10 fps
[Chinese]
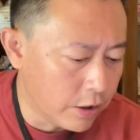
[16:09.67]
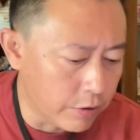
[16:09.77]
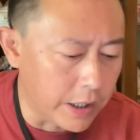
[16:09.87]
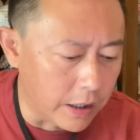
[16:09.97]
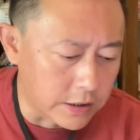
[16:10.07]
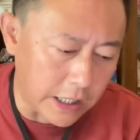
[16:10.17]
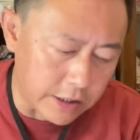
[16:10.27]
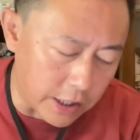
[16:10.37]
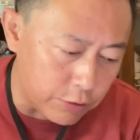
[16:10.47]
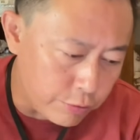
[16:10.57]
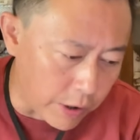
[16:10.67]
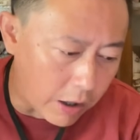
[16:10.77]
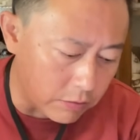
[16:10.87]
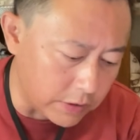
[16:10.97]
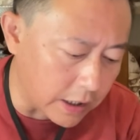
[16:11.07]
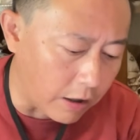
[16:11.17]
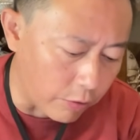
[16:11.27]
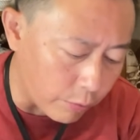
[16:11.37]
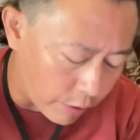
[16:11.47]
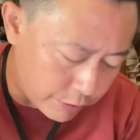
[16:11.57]
所以呢，这些需要您考
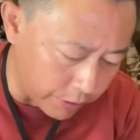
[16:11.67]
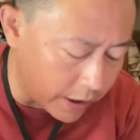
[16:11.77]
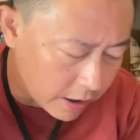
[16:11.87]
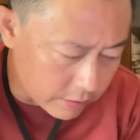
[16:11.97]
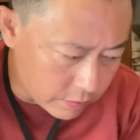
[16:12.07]
虑。我觉得